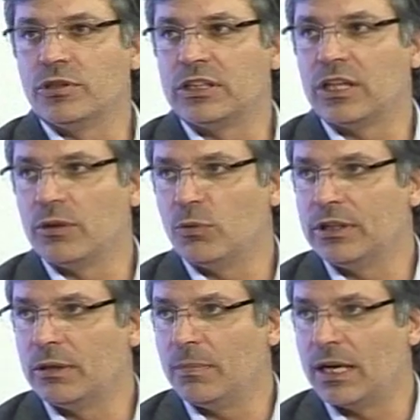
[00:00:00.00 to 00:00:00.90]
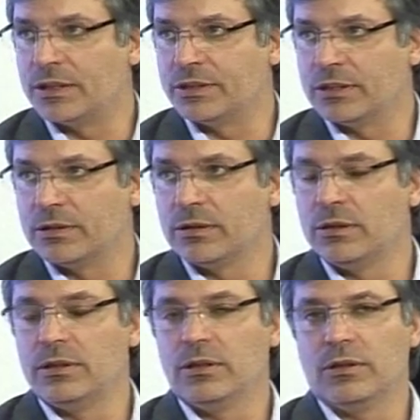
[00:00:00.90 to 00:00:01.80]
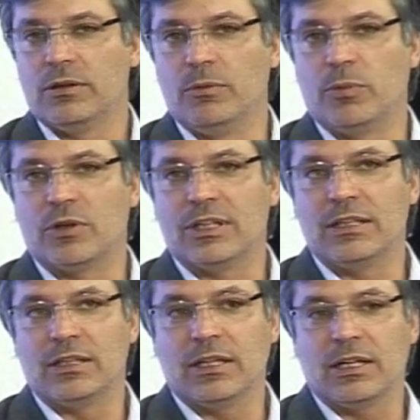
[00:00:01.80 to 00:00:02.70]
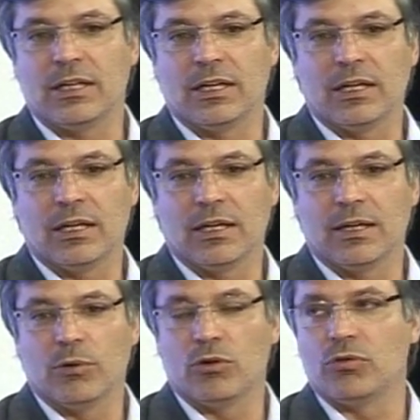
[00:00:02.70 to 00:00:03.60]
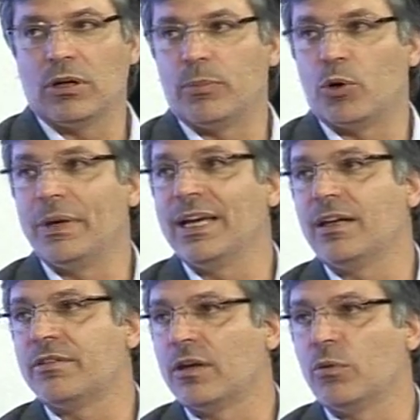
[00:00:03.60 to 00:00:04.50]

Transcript: está de vuelta en marcha. Lo importante es que no es una promesa,